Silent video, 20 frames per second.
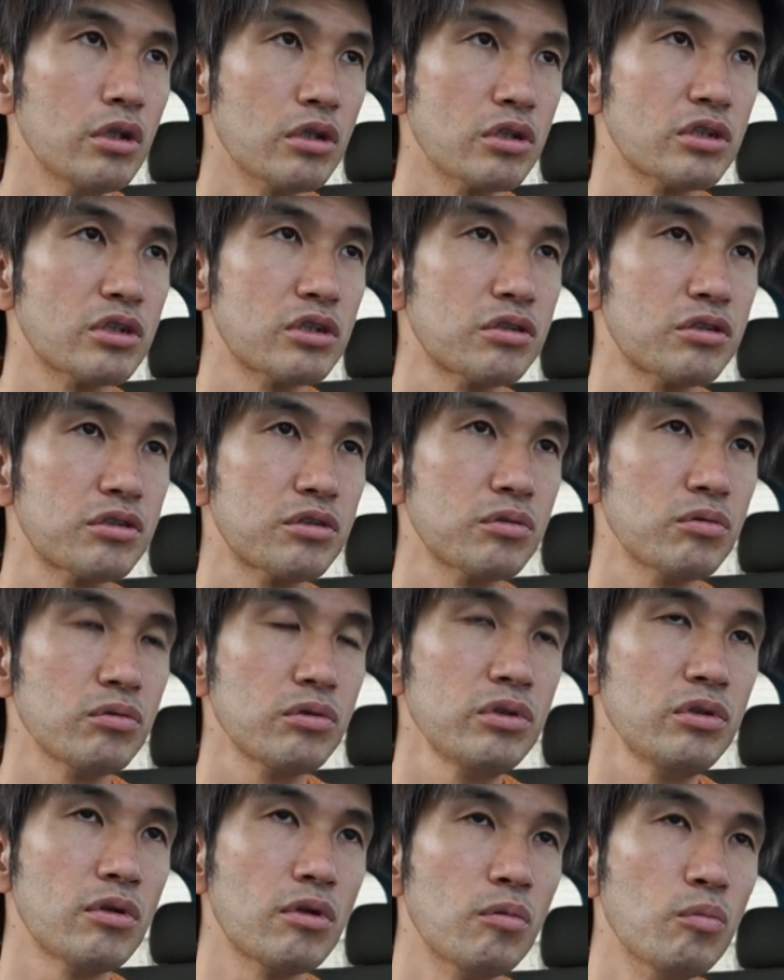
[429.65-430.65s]
そうい
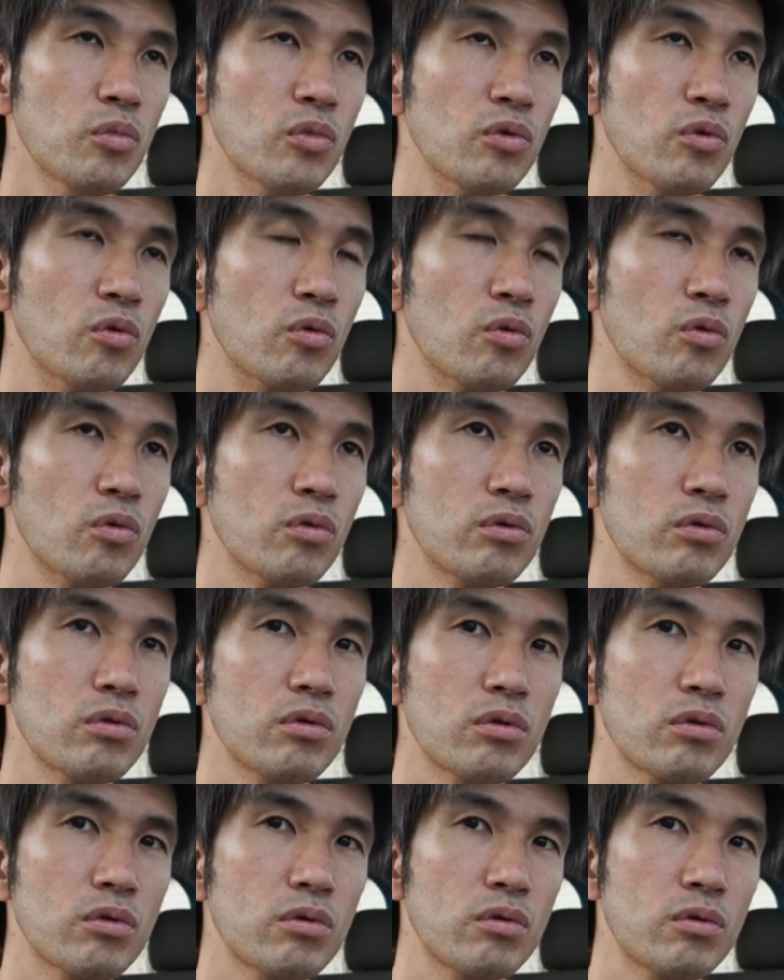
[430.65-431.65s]
うのがもう今
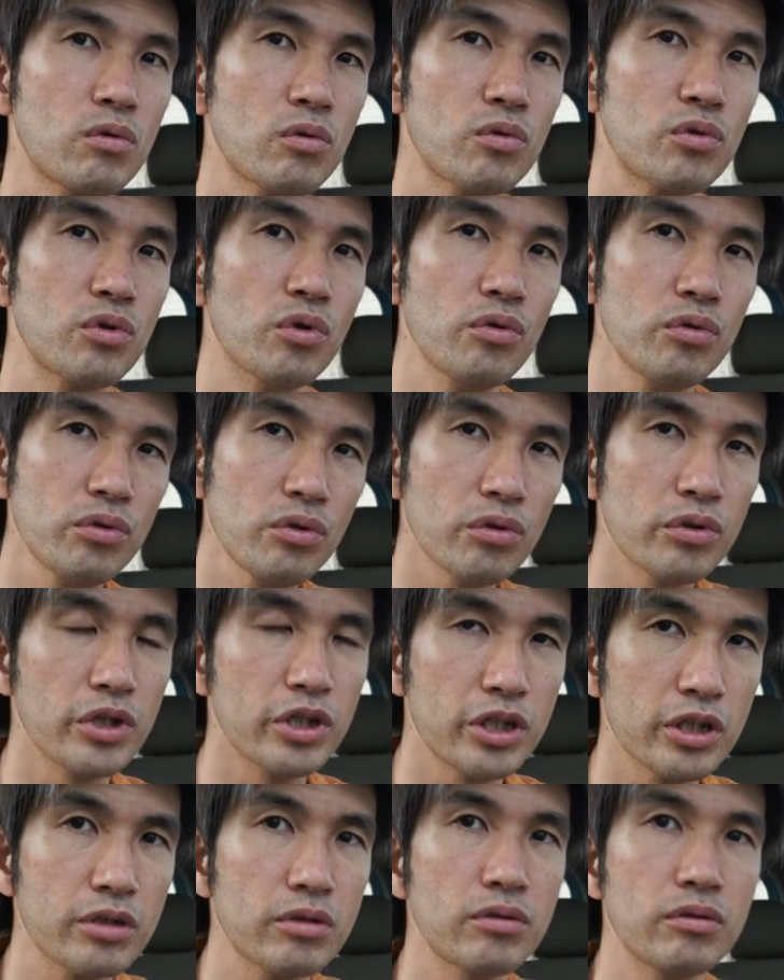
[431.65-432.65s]
後どんどん出
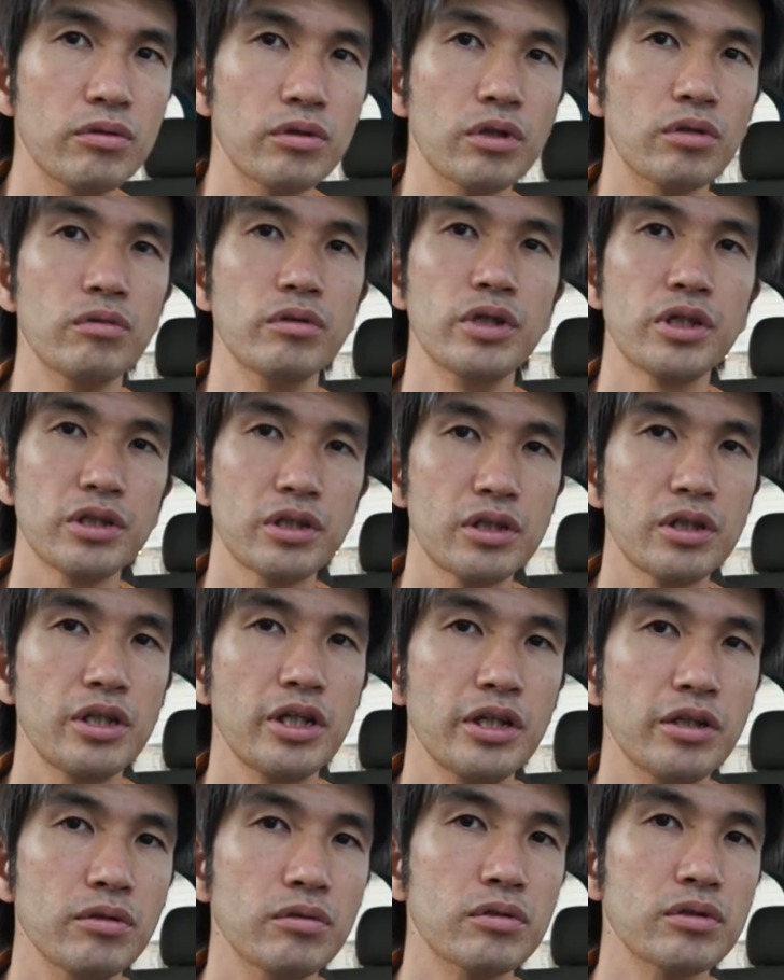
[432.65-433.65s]
てくるんだろうなっ
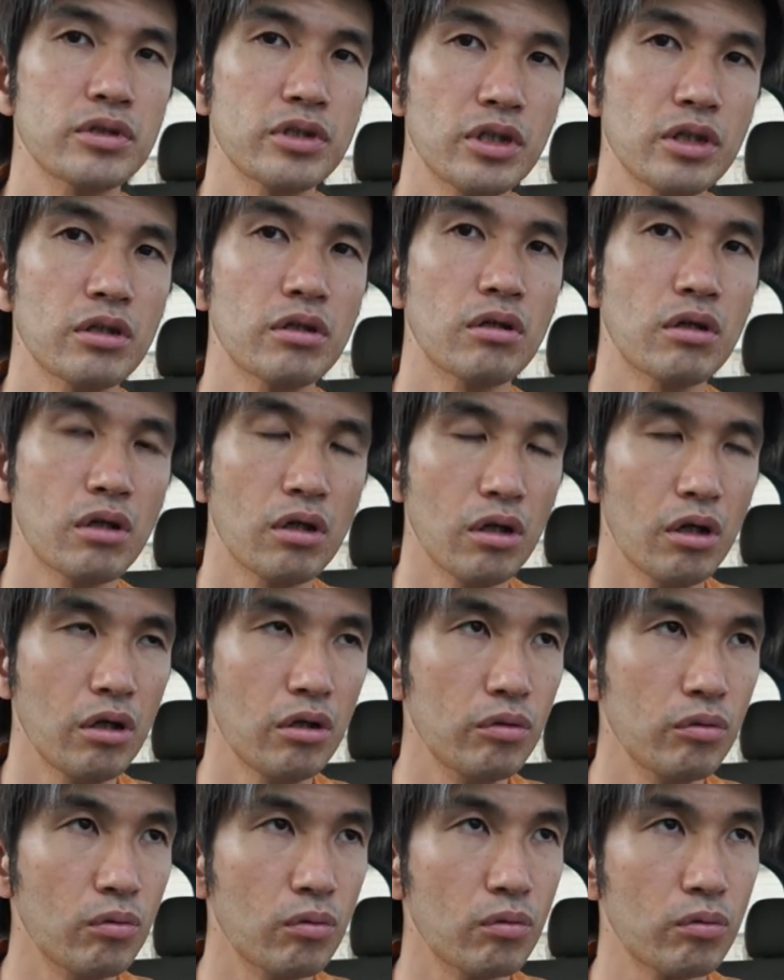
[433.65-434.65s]
ていうですねあの
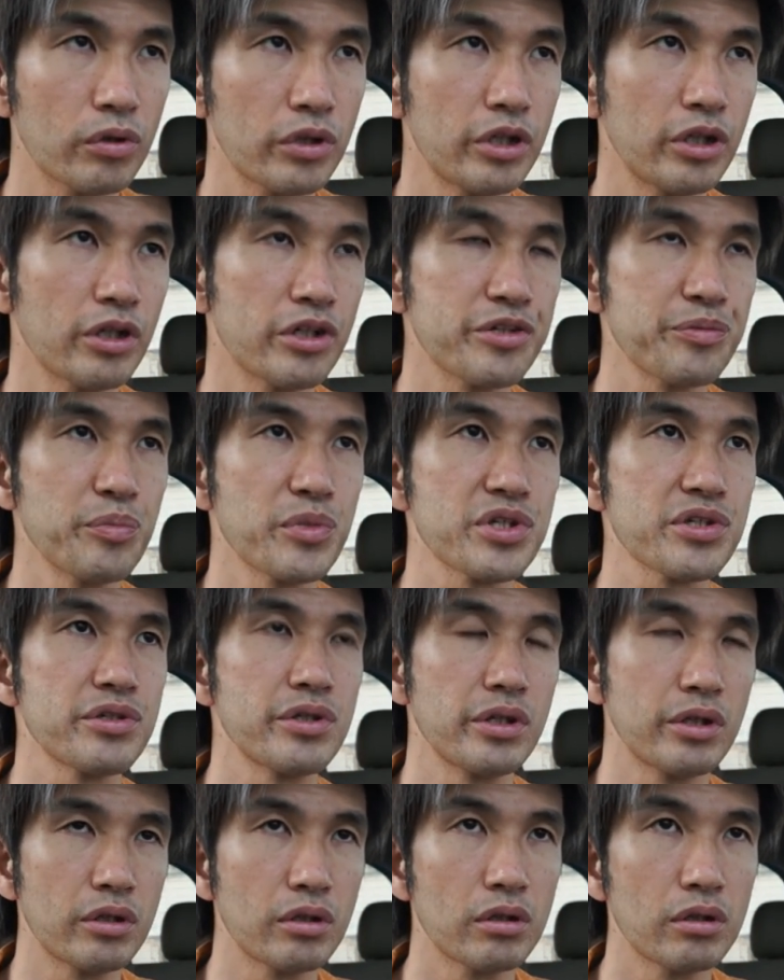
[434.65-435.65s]
気がしますね
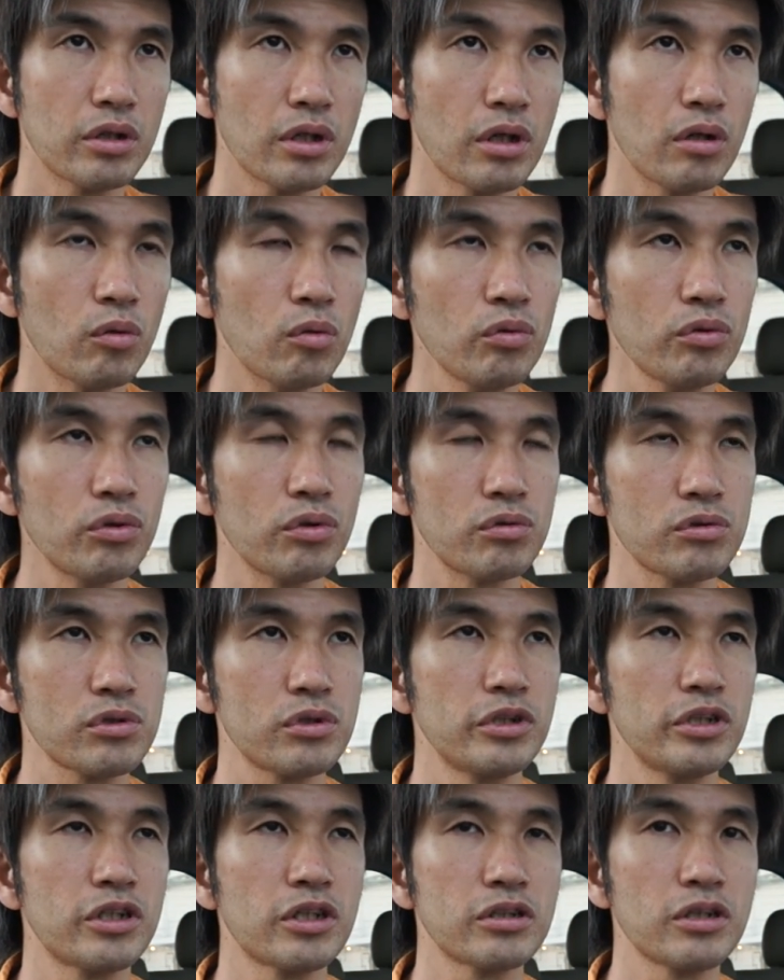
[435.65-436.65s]
だから本の
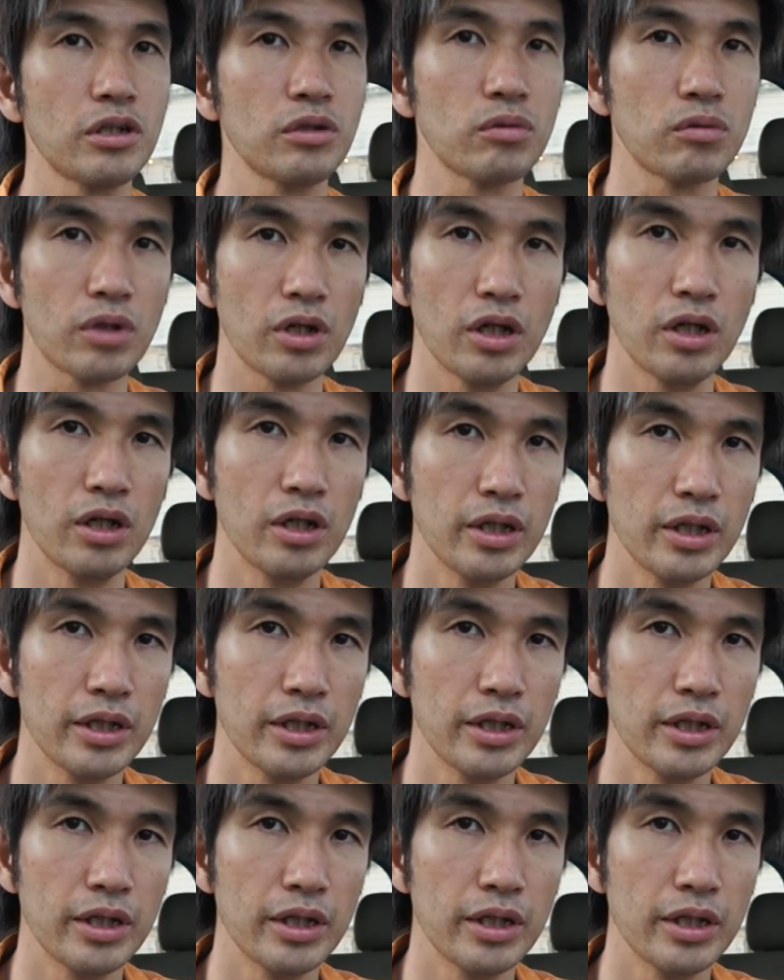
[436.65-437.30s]
作り方とか